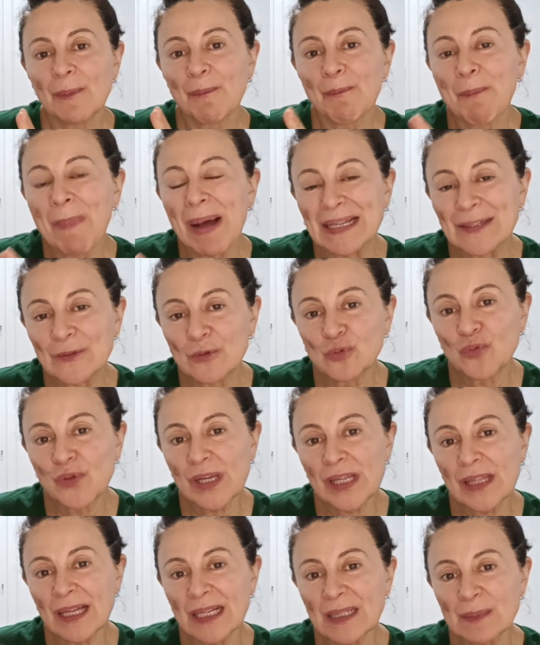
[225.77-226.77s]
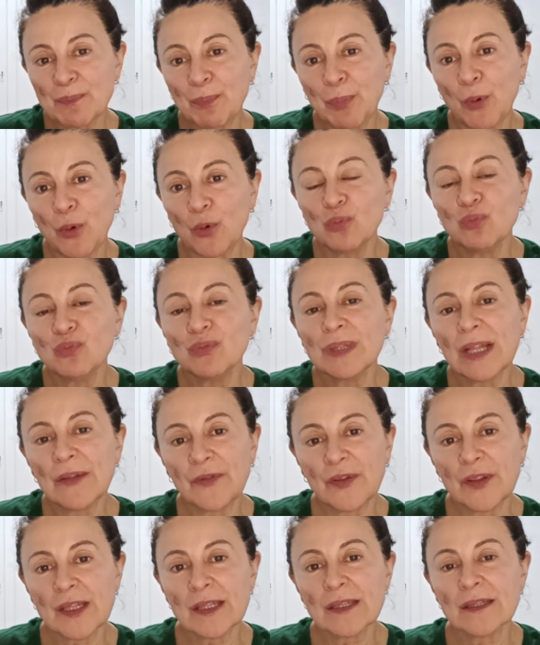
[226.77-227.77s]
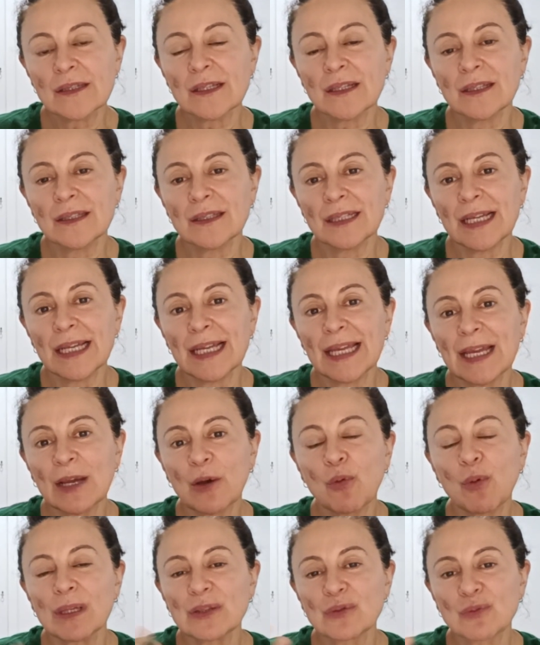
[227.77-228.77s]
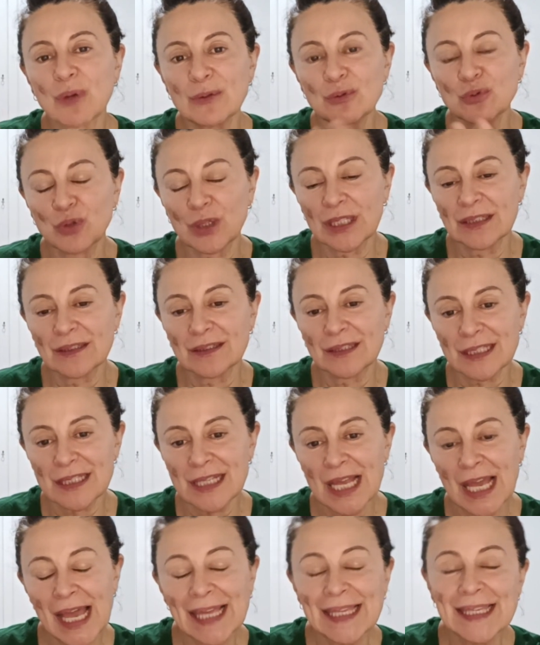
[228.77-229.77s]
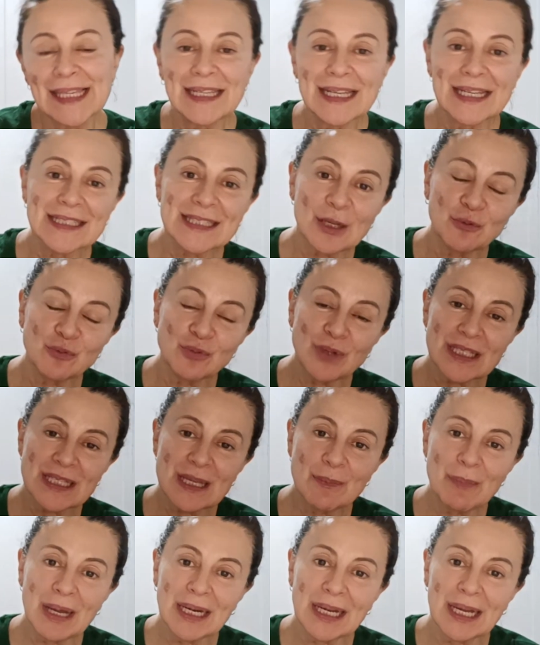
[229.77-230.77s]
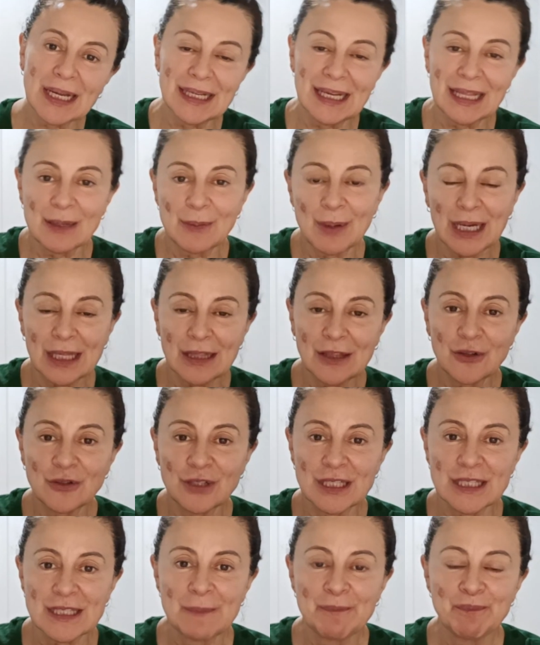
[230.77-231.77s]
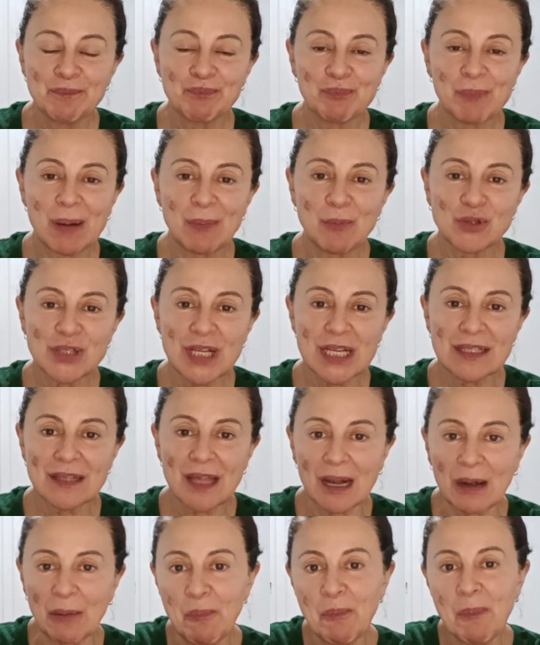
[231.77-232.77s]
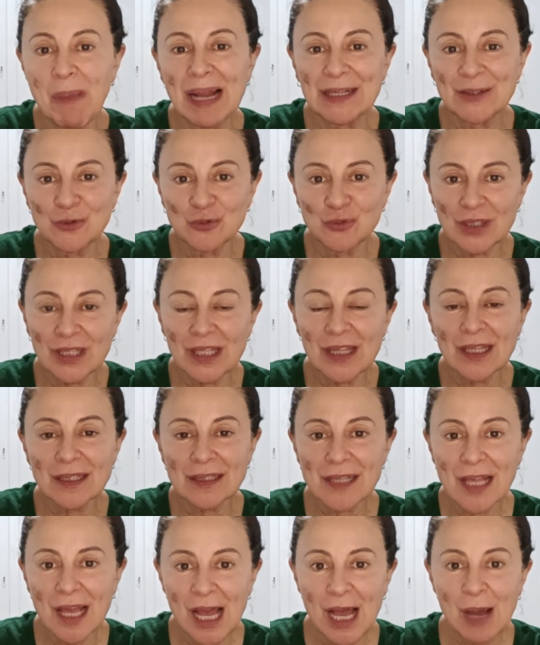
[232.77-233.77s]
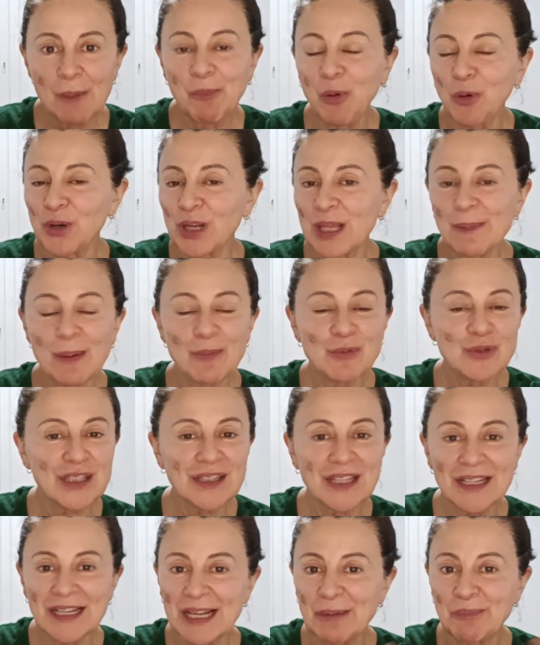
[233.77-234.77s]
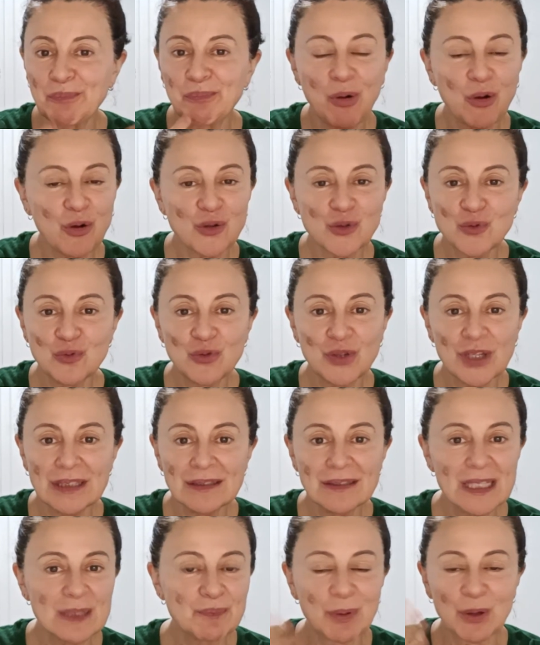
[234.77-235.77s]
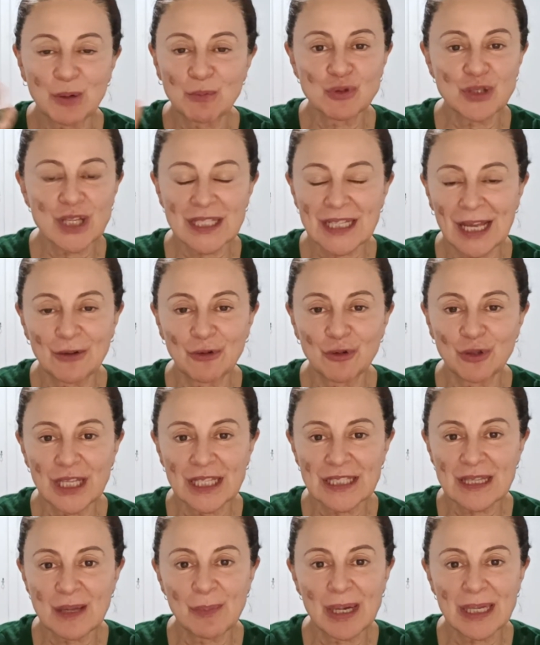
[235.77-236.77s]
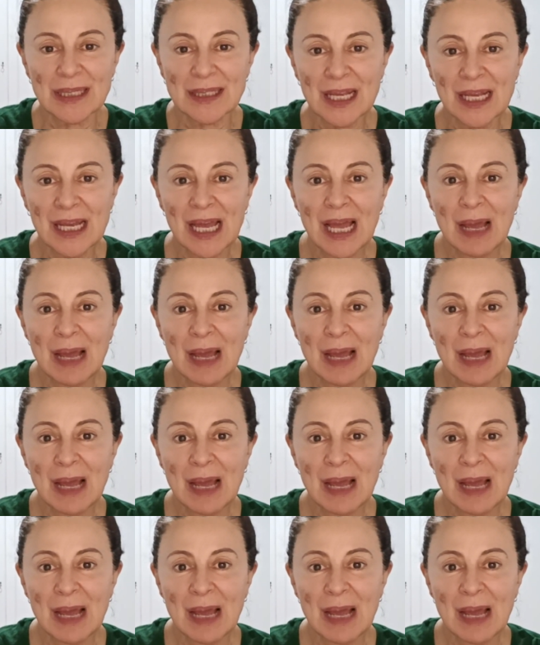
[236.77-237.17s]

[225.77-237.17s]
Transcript: malnutridas por un déficit en cuanto a nutrientes. Y en la segunda semana, en la de vacaciones, vamos a estar malnutridas porque vamos a tener pocos nutrientes pero muchas calorías de más